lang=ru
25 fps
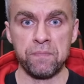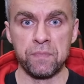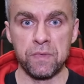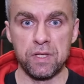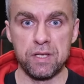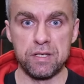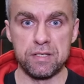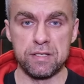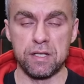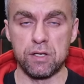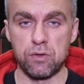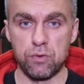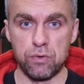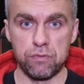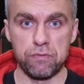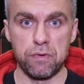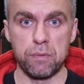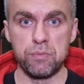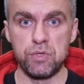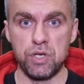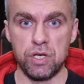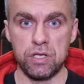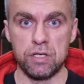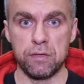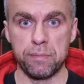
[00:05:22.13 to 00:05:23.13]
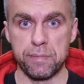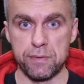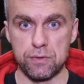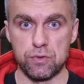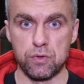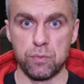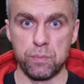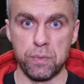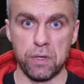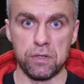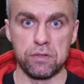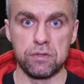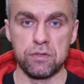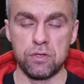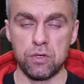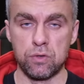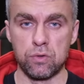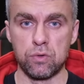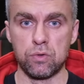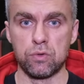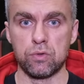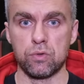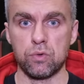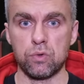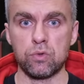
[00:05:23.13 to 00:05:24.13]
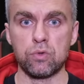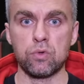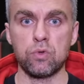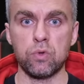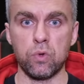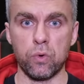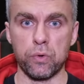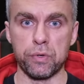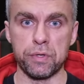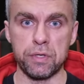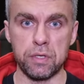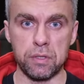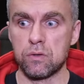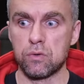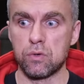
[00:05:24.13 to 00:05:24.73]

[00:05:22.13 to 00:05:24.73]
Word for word: кислород вообще не поступает в нейрон, и он глохнет.